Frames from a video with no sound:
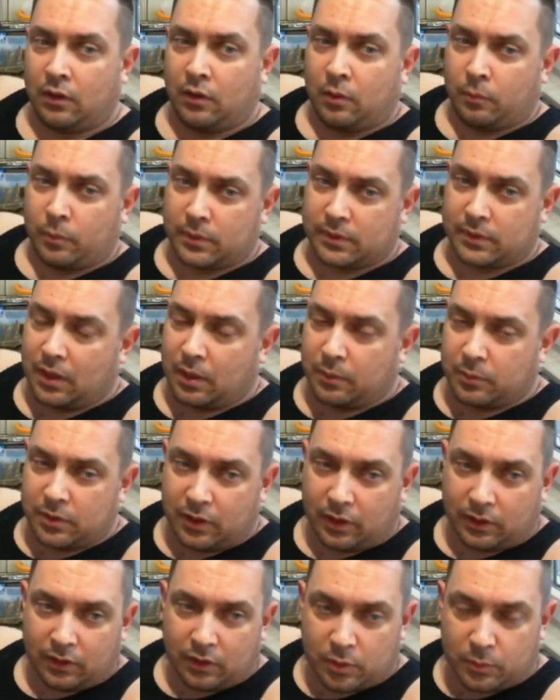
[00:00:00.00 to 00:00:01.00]
Postaram
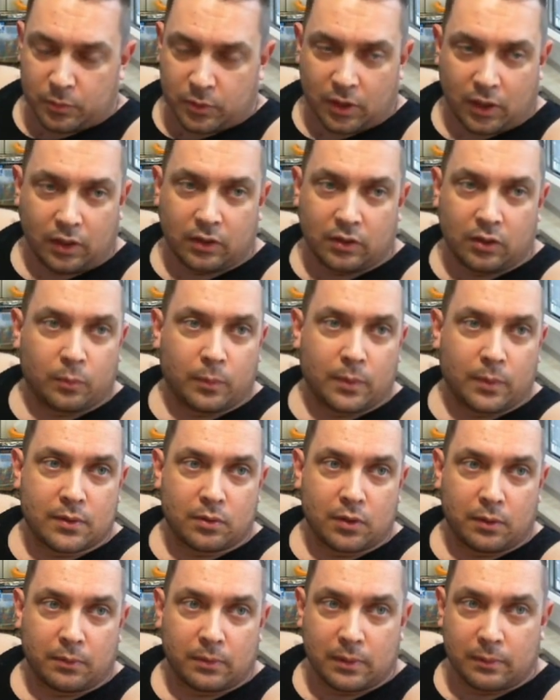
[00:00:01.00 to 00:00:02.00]
się jak najszybciej, ale nie
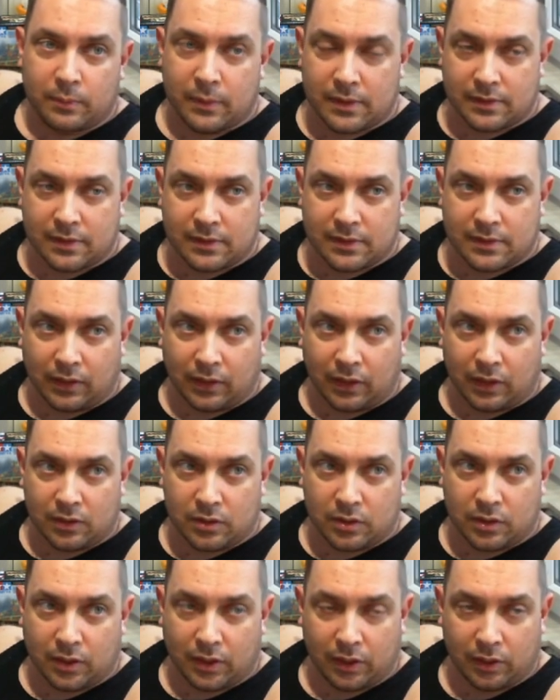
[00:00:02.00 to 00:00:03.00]
obiecuję, mam masę
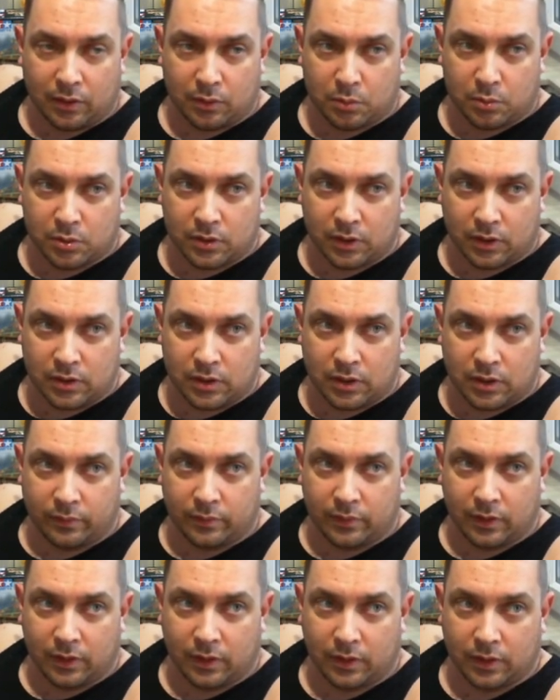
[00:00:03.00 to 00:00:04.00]
zajęć różnych
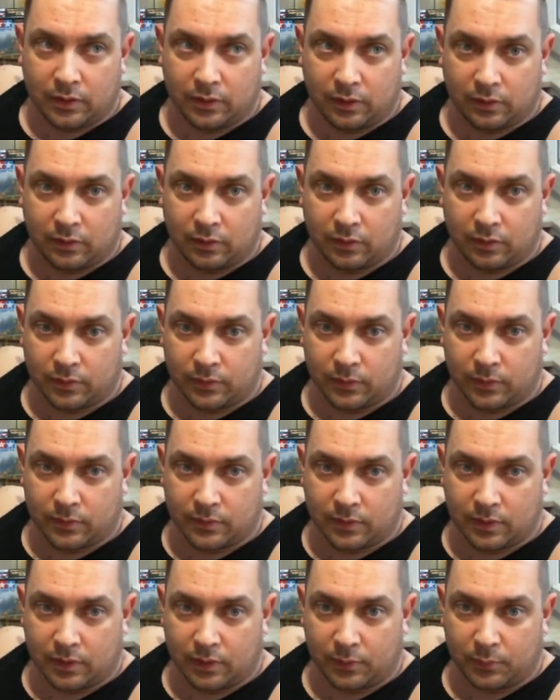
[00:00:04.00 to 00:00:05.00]
dziwnych, nie tylko
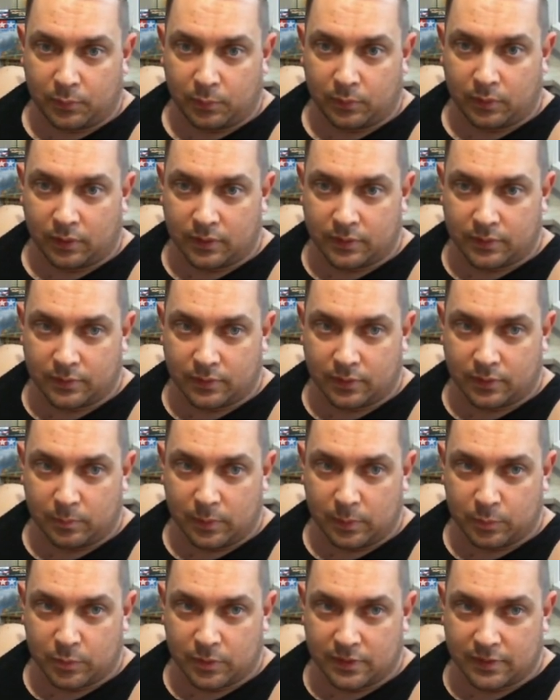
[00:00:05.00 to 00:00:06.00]
związanych tutaj z
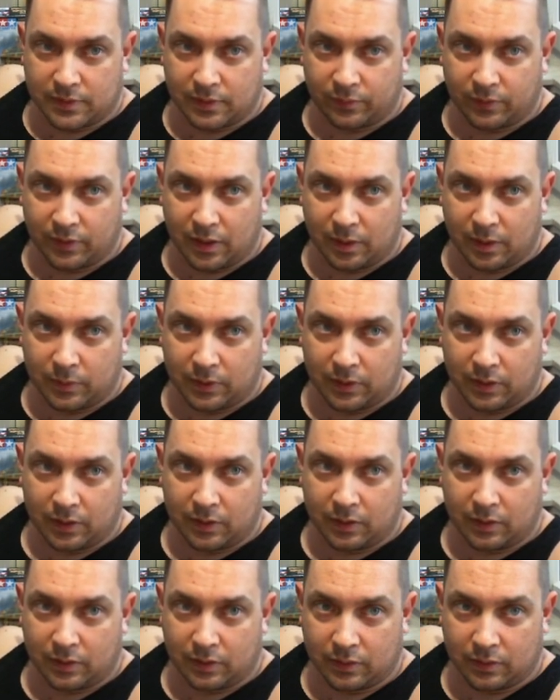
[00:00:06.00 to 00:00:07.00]
tymi przystawkami,
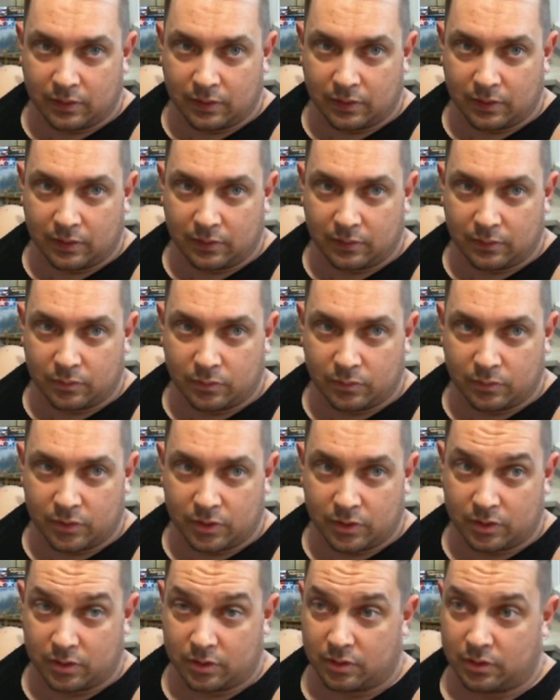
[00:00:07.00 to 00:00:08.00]
ale, ale
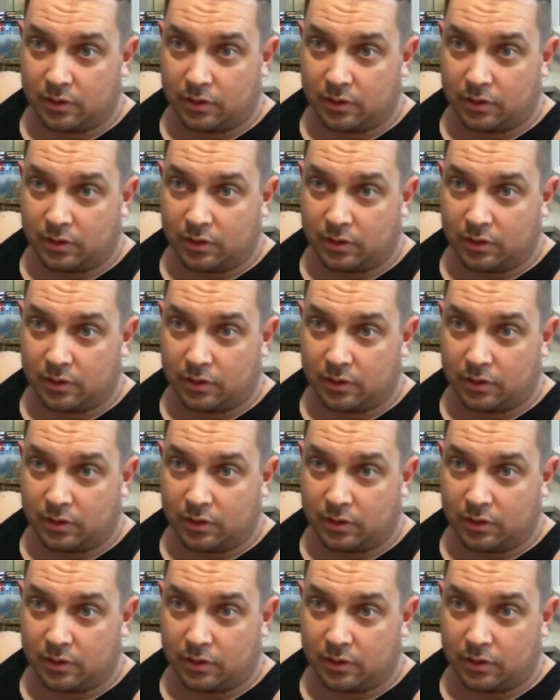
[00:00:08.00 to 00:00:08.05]
również